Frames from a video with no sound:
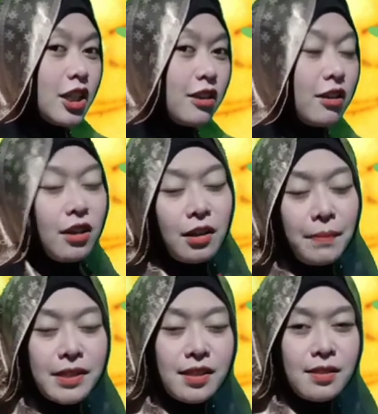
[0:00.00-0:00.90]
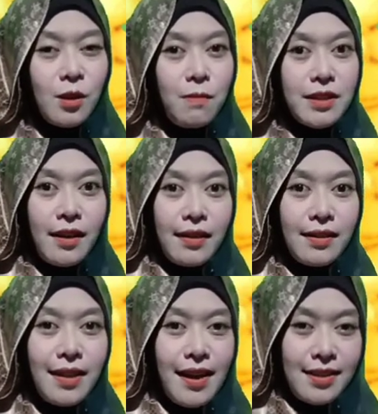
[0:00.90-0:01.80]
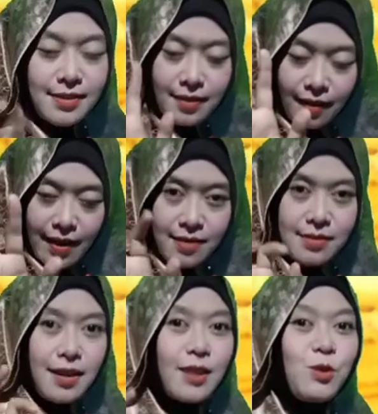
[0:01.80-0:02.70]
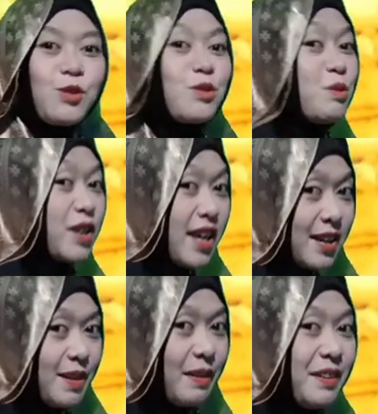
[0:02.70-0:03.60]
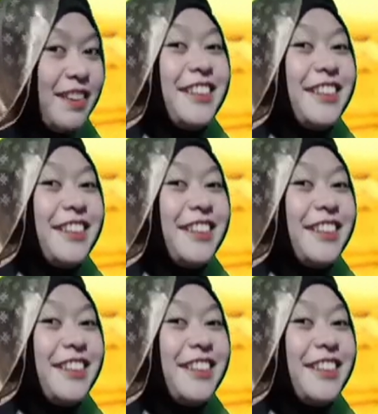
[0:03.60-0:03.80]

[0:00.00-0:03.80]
Wah, oh, pasti jawabannya legendaris, keren, 100 durian dong.